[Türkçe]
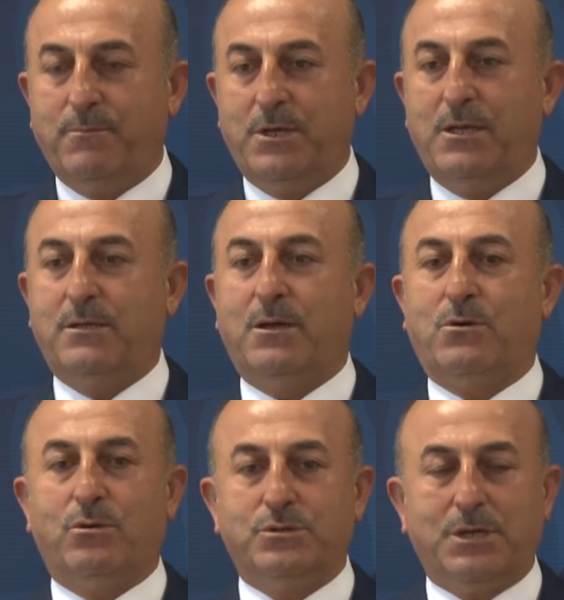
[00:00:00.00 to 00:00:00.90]
birlikte
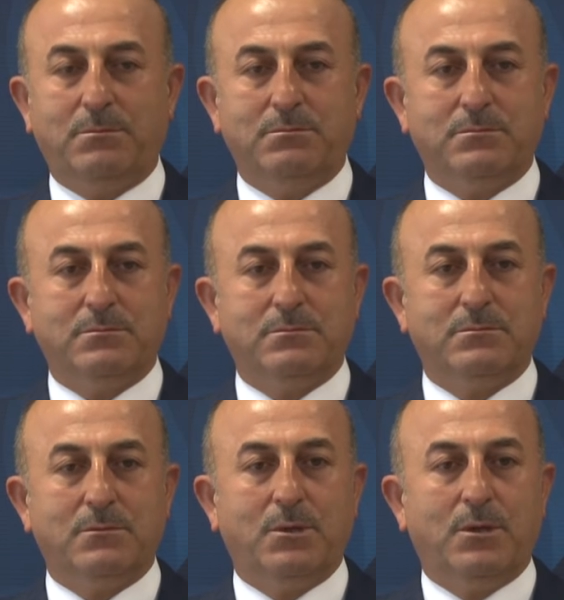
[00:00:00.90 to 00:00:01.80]
konuşalım
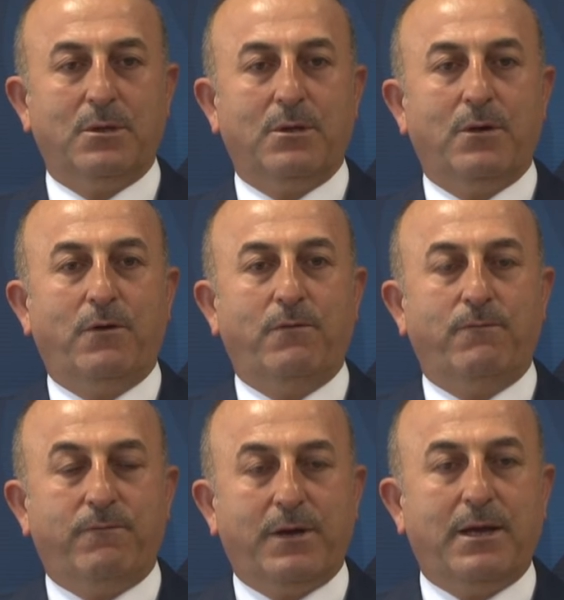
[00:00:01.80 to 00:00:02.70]

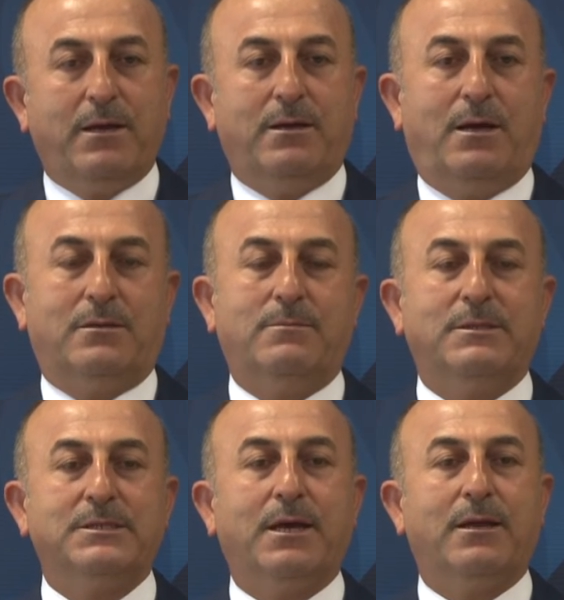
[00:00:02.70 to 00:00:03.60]
ve
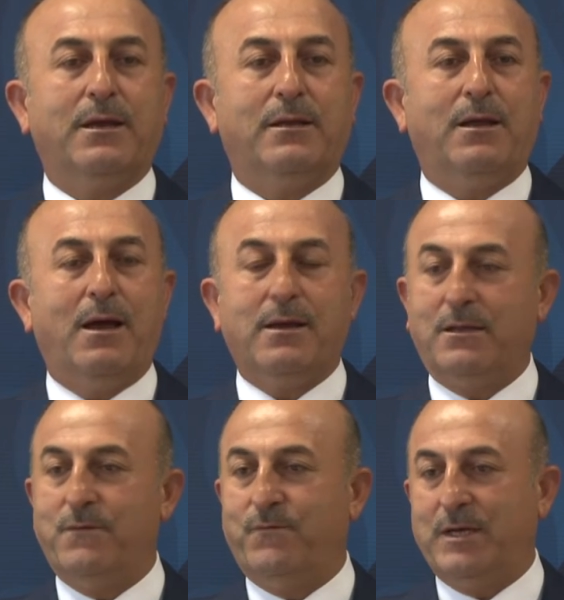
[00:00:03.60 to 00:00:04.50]
atılması gereken
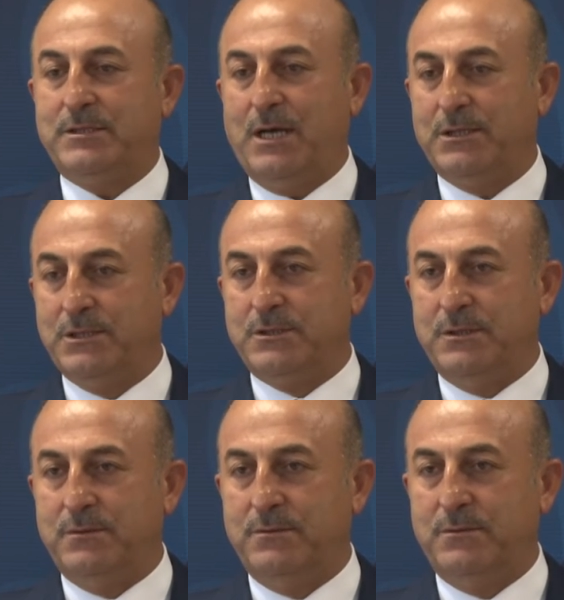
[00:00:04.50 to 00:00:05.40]
hangi adım varsa
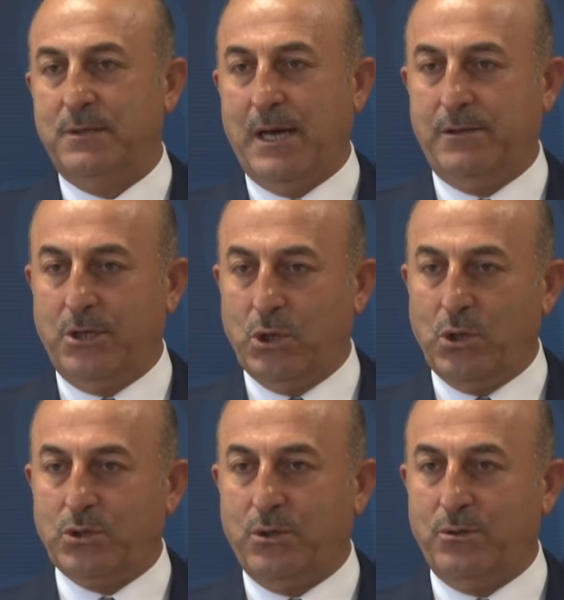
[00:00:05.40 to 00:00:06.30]
atılsın. Yani
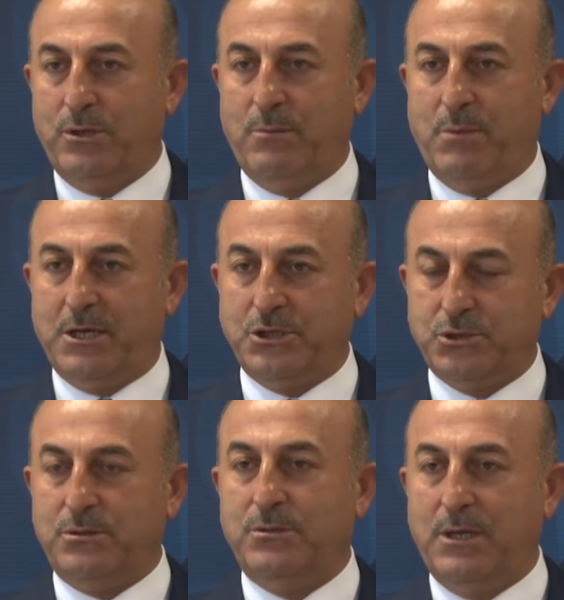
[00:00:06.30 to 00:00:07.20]
diyalog yoluyla,
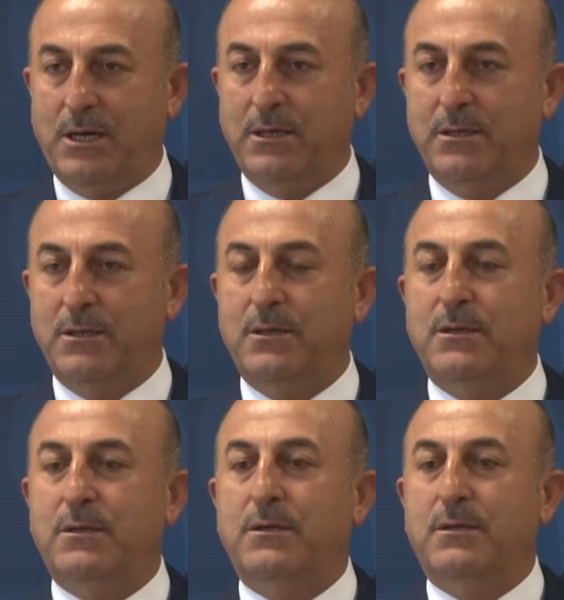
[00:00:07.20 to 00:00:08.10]
barış yoluyla
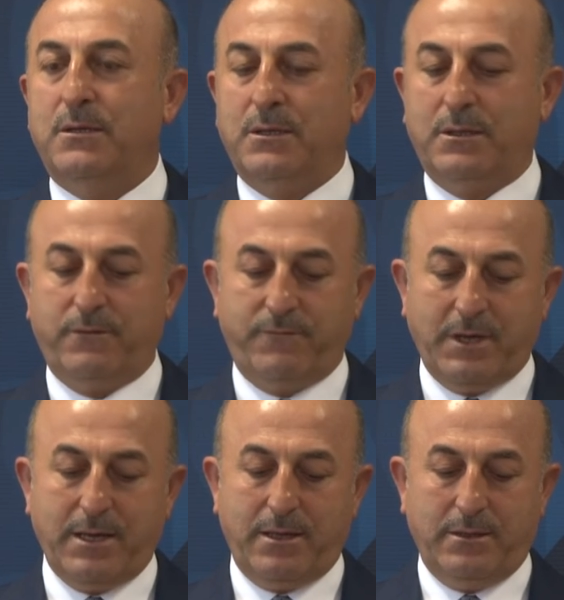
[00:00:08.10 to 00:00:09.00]
e,
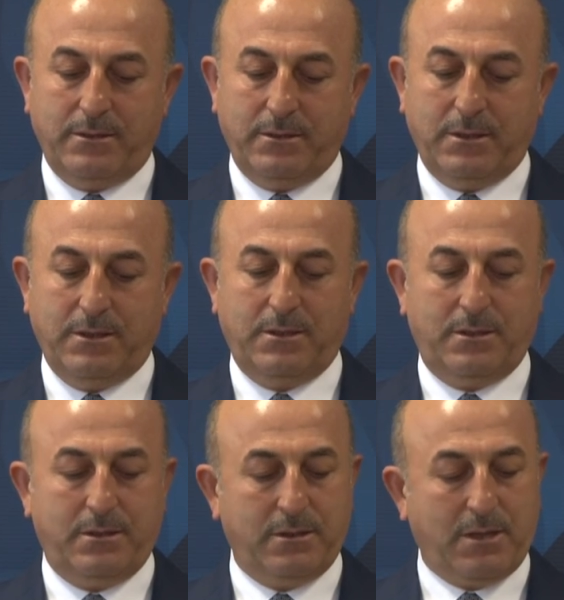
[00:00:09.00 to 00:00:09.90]
ve e,
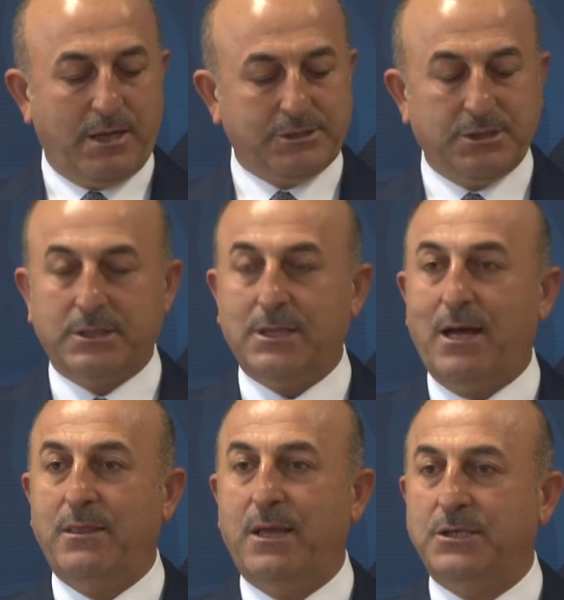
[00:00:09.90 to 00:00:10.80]
karşılıklı
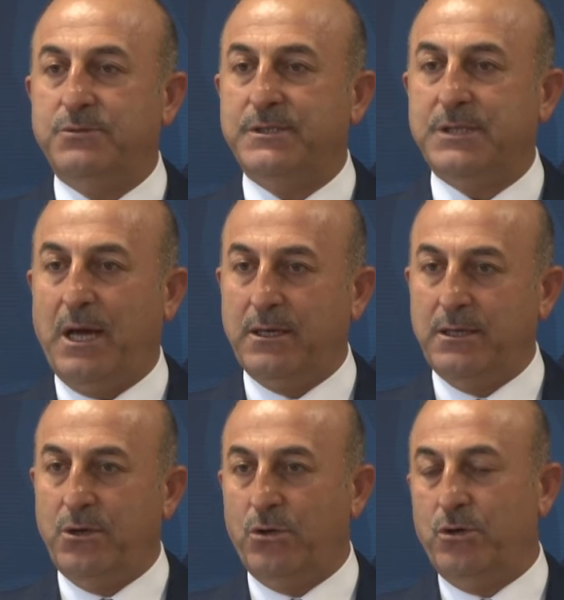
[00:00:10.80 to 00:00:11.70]
anlayış ve
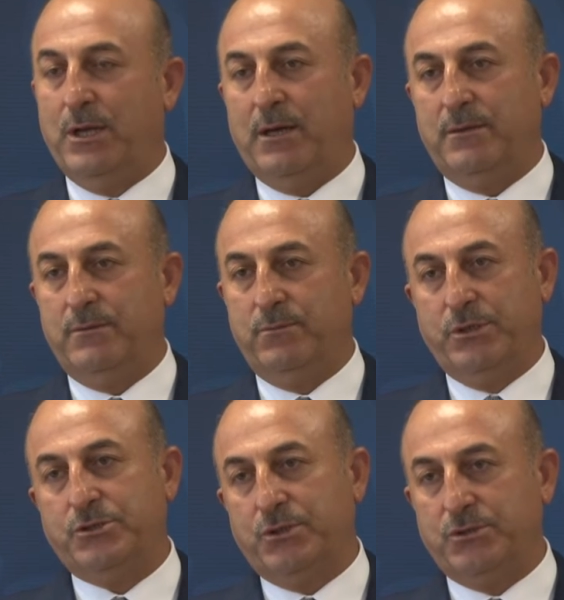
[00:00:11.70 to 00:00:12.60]
saygı yoluyla
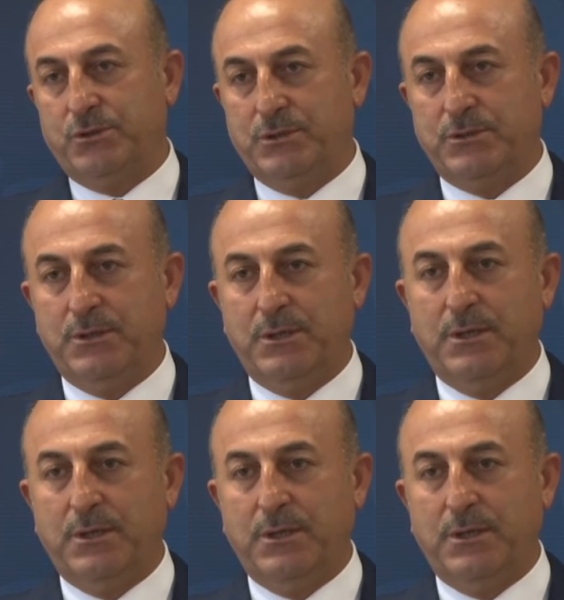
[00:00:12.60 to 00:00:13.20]
bu iş çözülür.